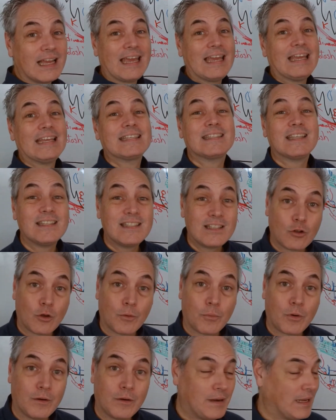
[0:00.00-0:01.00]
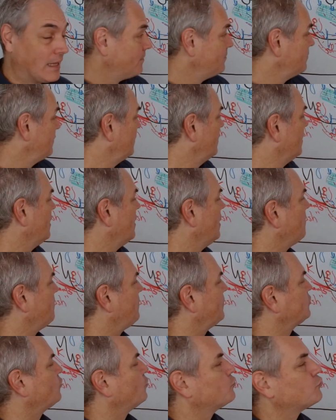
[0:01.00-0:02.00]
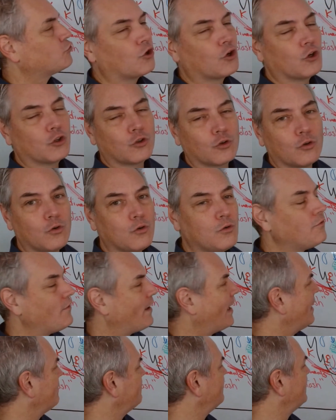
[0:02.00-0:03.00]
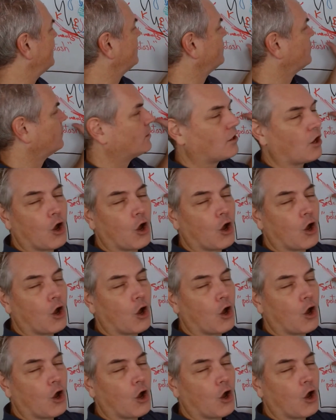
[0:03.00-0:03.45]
Et ça, c'est un problème parce qu'on se retrouve avec